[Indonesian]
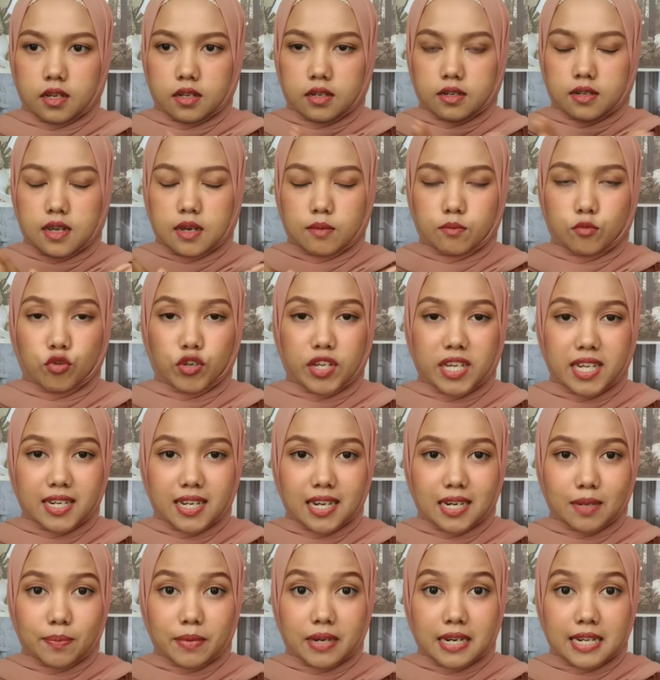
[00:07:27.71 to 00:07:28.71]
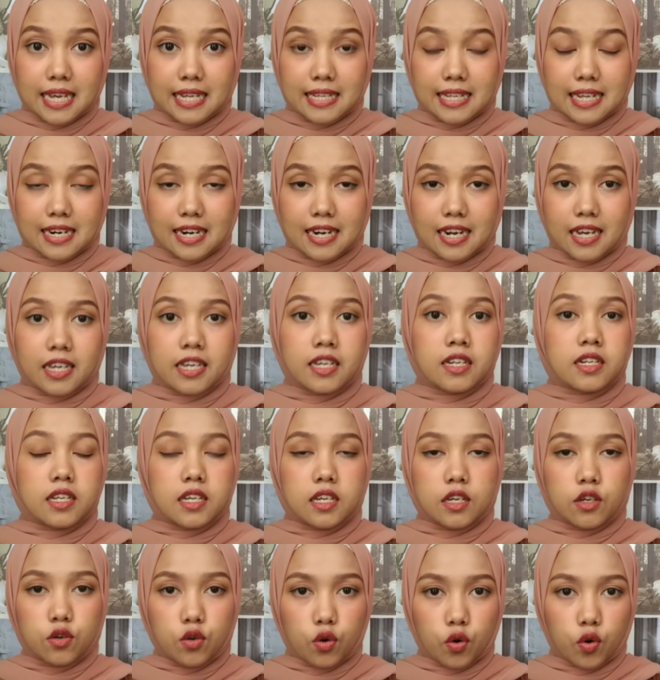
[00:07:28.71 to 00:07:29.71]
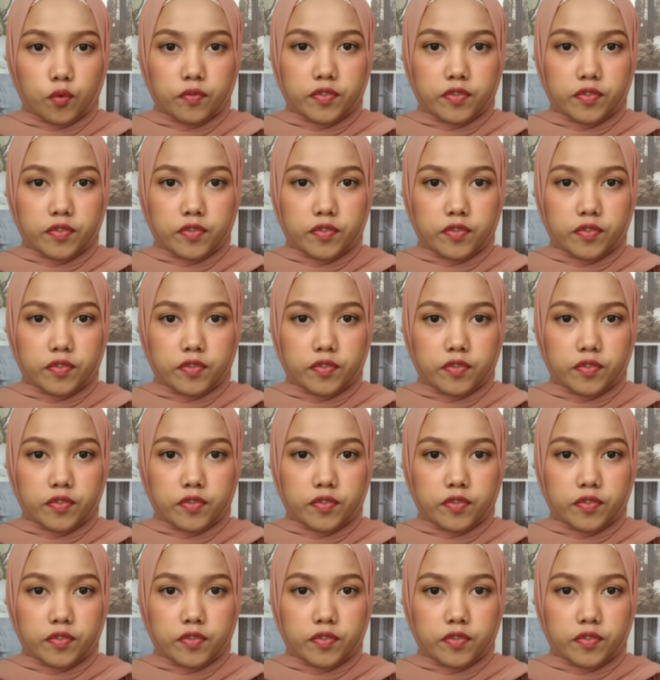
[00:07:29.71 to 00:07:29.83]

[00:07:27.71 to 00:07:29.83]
dan mungkin dari penglihatan anak indigo,